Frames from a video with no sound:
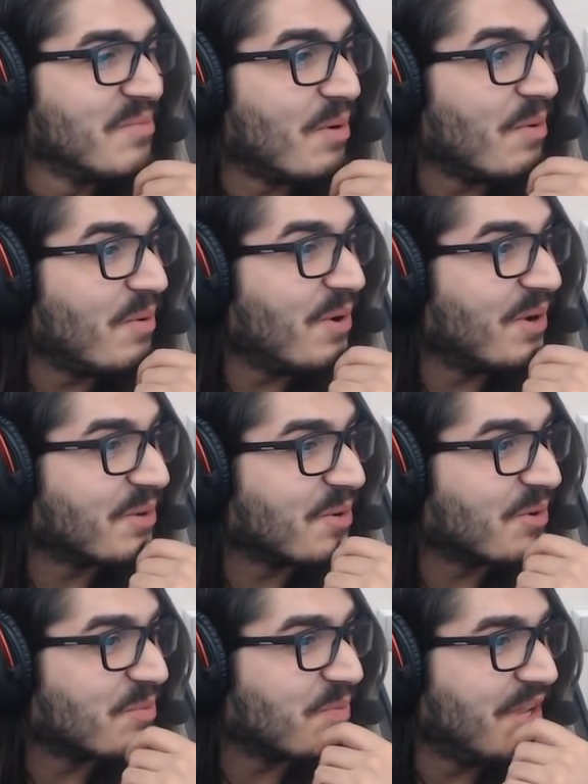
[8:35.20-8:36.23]
Baba
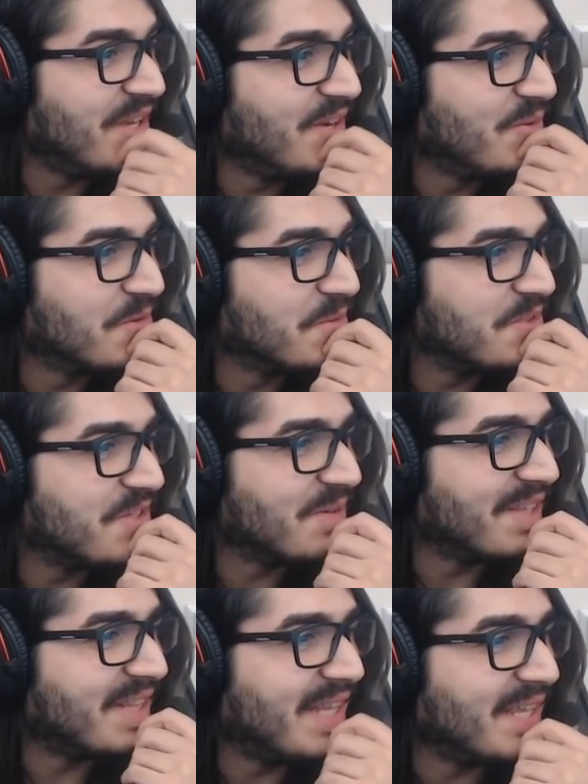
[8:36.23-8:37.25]
beynine vurmuş ya bir
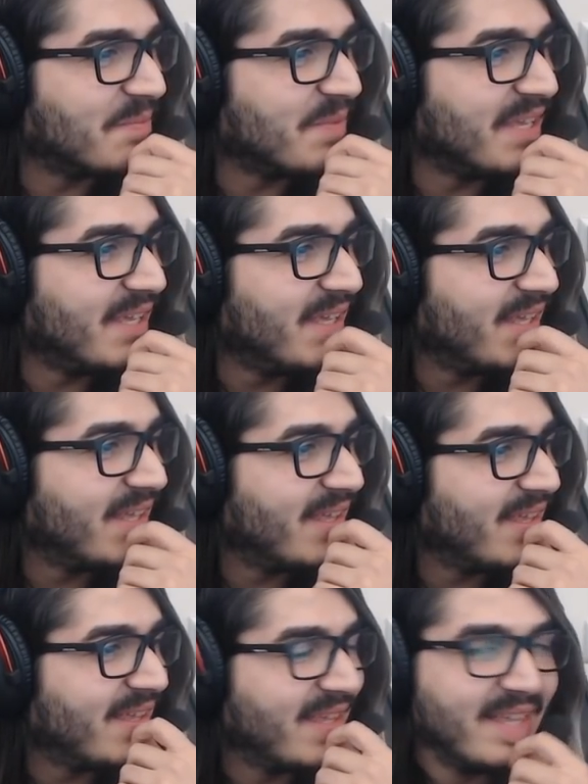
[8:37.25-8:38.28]
de tekmeyi.
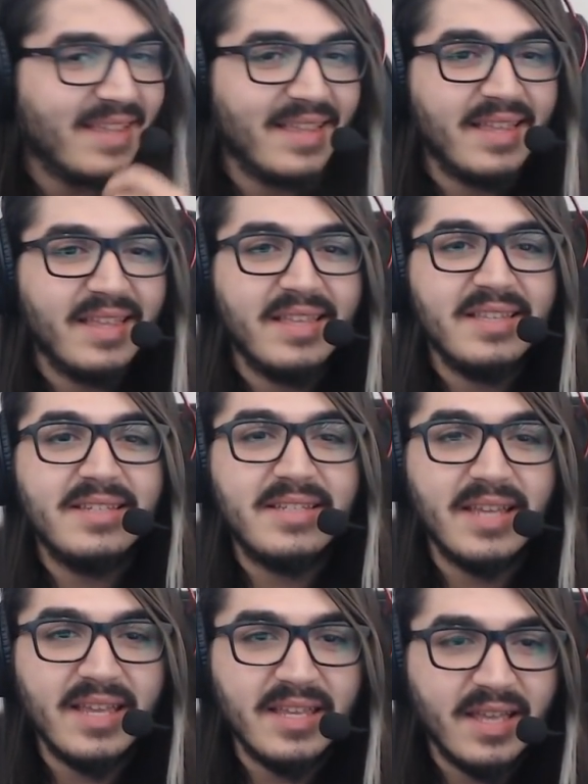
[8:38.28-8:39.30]
Ee.
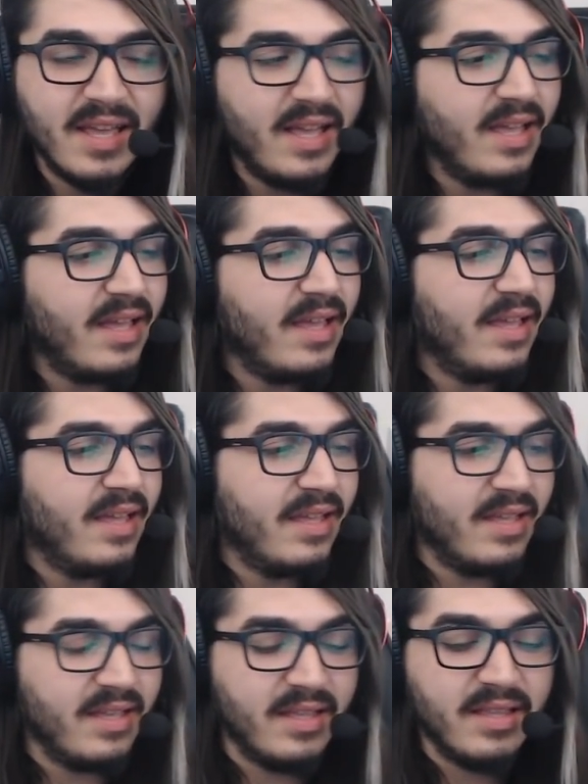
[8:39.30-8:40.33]
Şey ee,
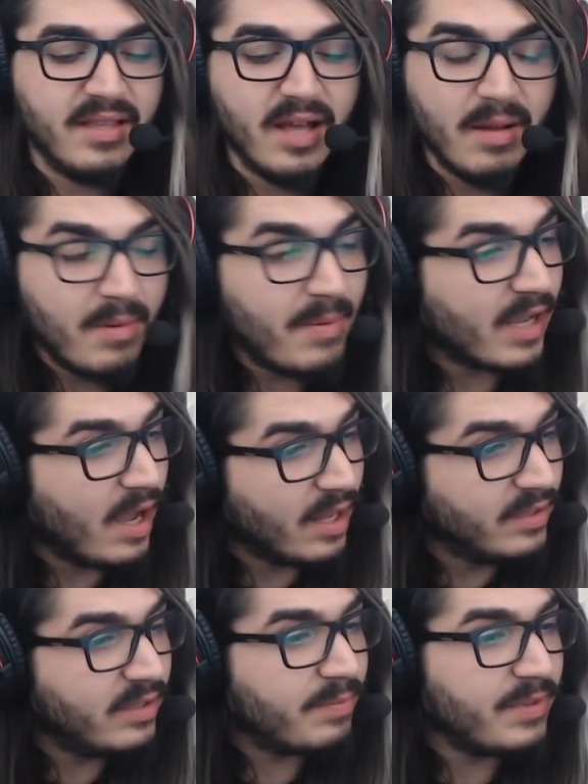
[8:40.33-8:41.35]
ama bak
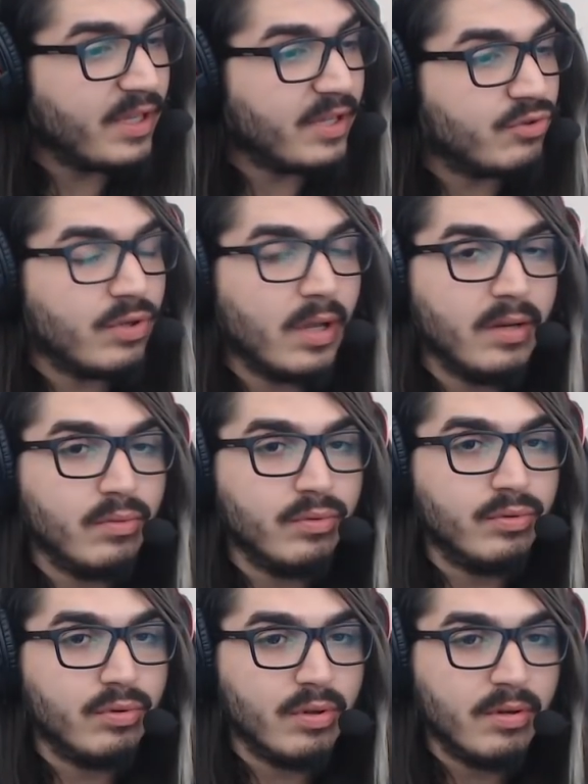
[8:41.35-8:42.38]
anlık bir de şu an
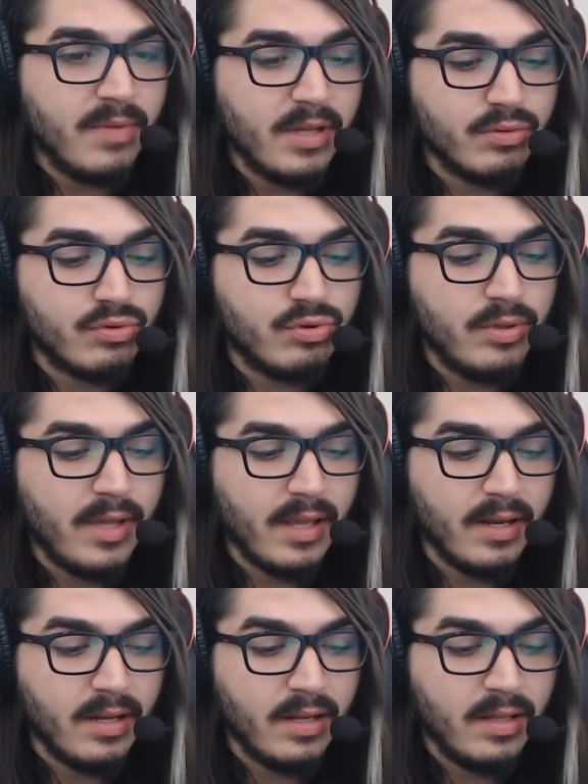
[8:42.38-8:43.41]
uyduruyorum ha düşün yani.